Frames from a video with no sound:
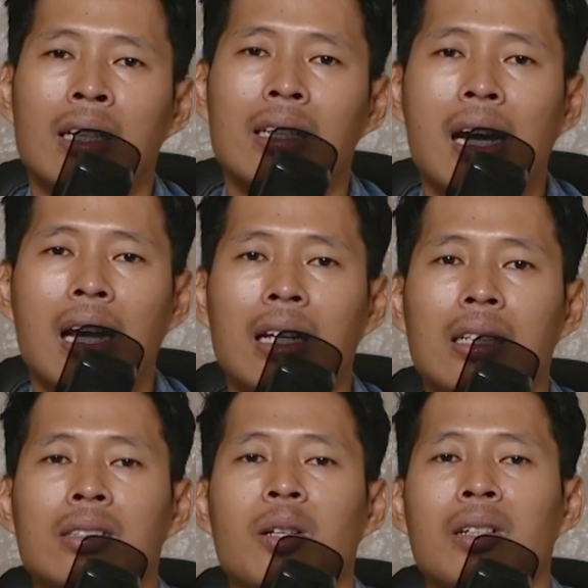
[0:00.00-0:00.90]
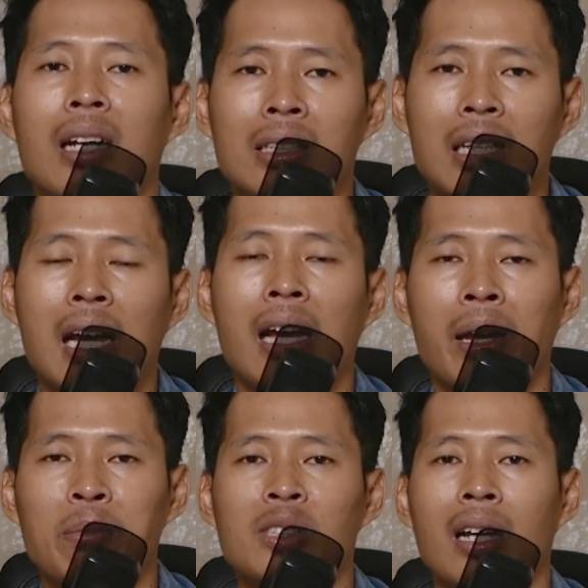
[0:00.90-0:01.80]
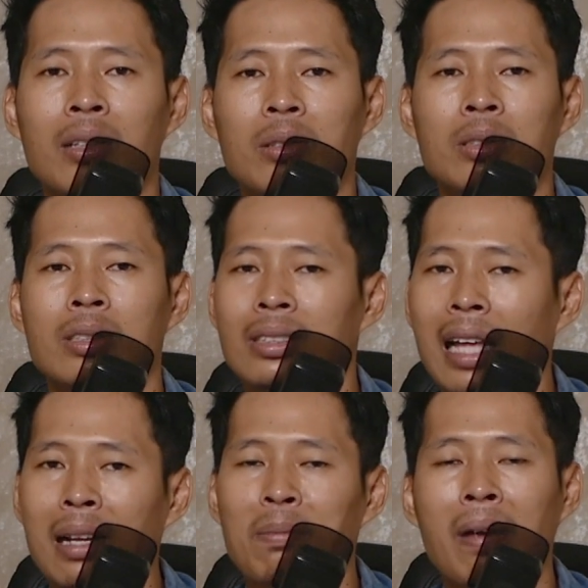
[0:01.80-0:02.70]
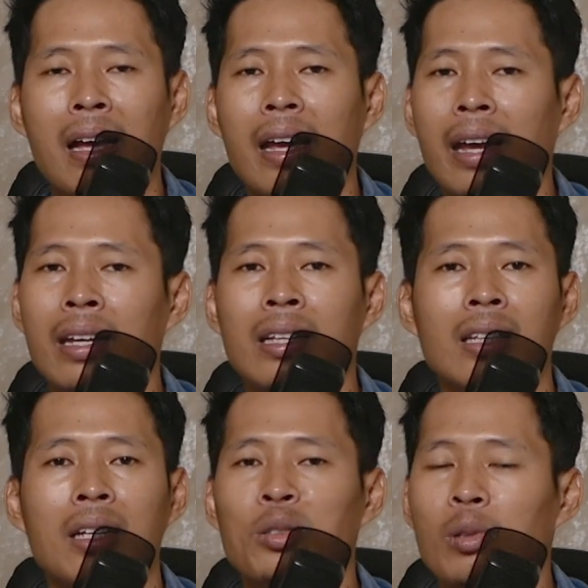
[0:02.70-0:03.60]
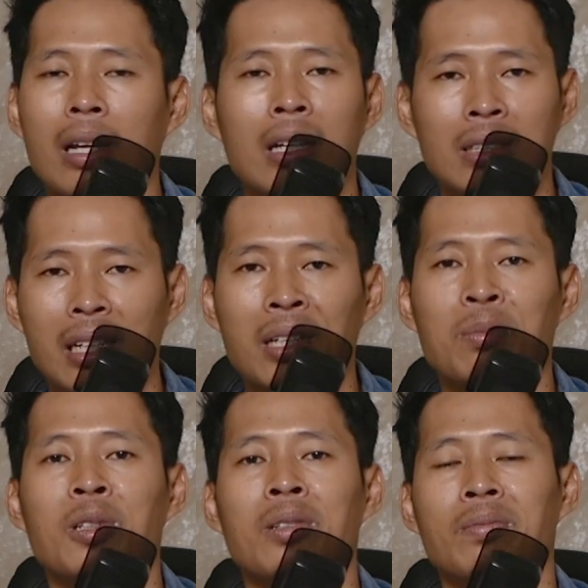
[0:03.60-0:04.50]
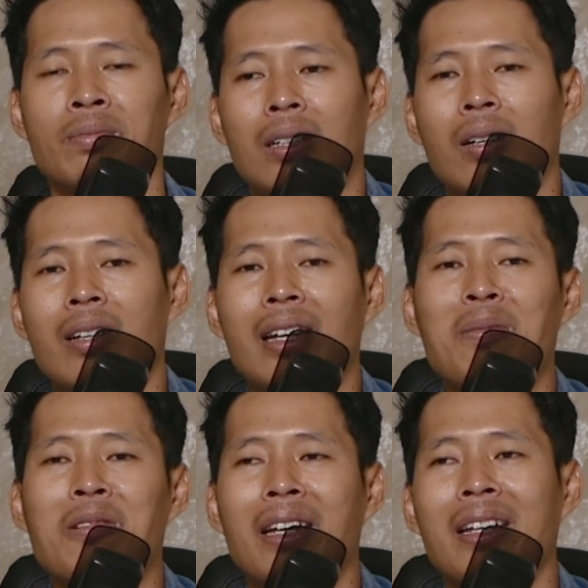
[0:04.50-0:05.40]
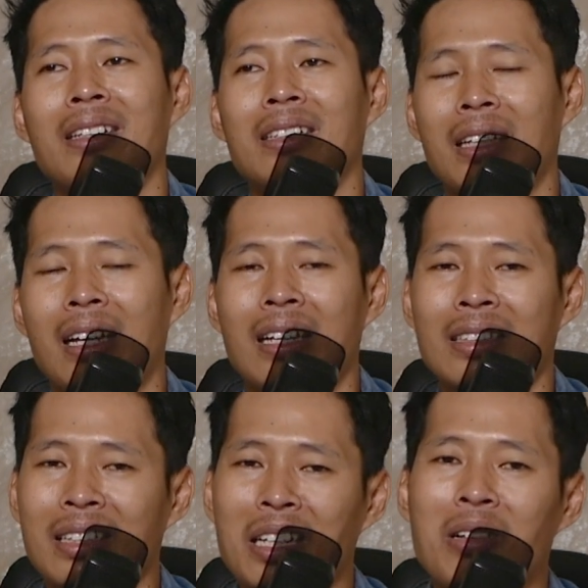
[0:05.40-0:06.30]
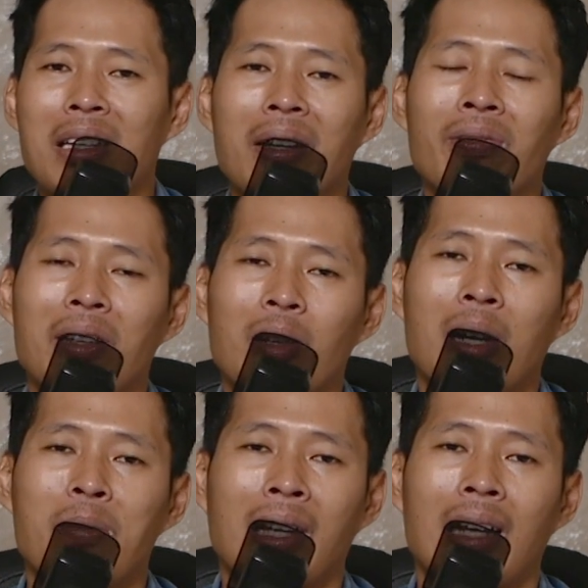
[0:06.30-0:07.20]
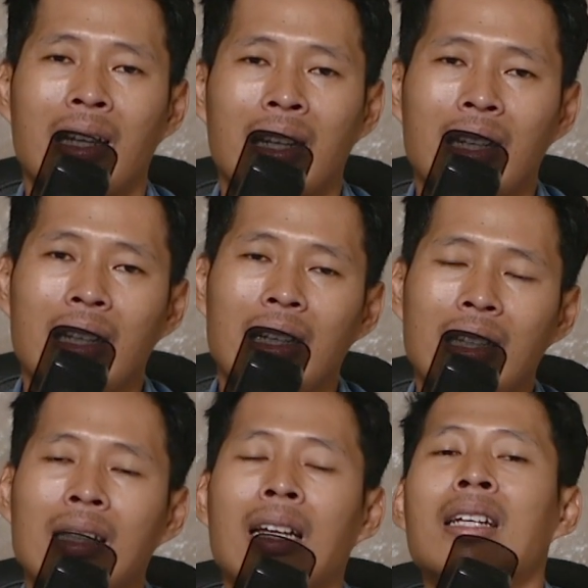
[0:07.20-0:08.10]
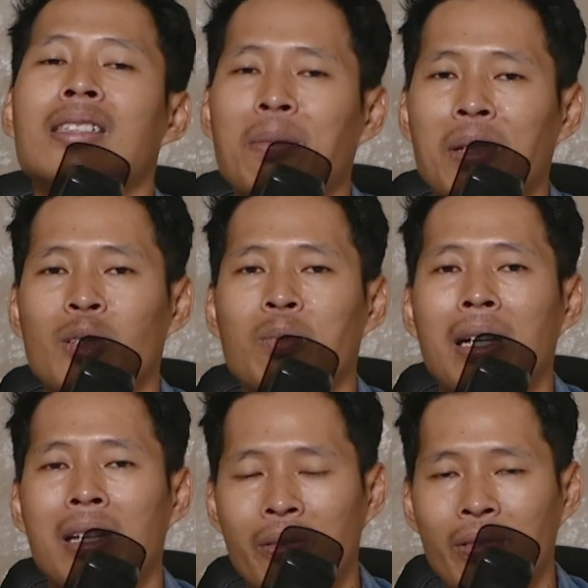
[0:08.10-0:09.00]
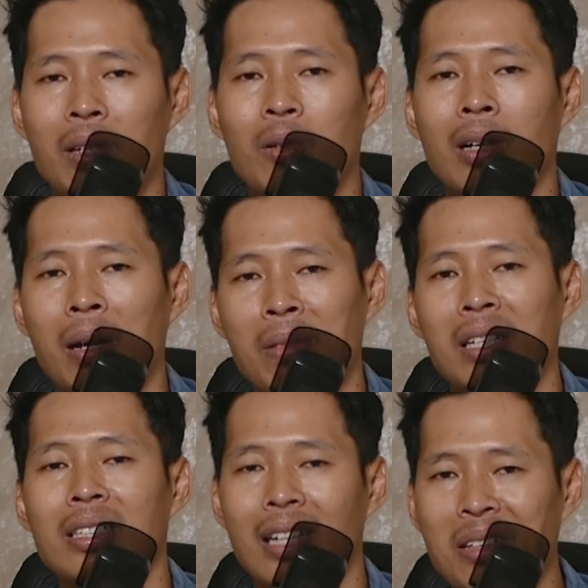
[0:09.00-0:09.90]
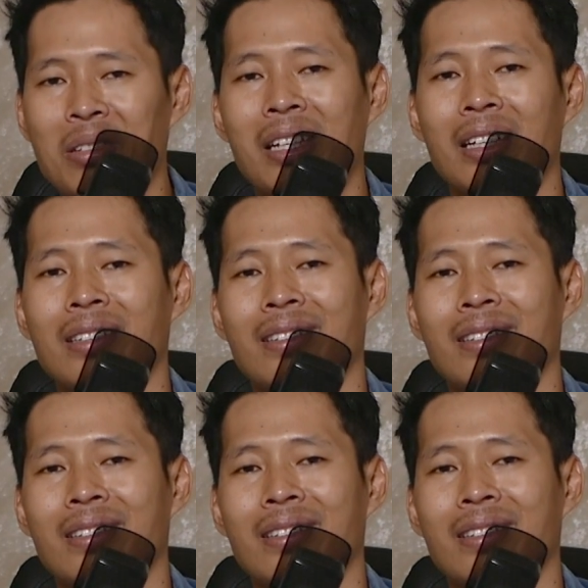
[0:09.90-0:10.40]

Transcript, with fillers: Dan soundcardnya AM100 tanpa editing suara sedikit pun. Oke, mungkin uh, segitu aja video kami kali ini. Sampai jumpa di video kami selanjutnya.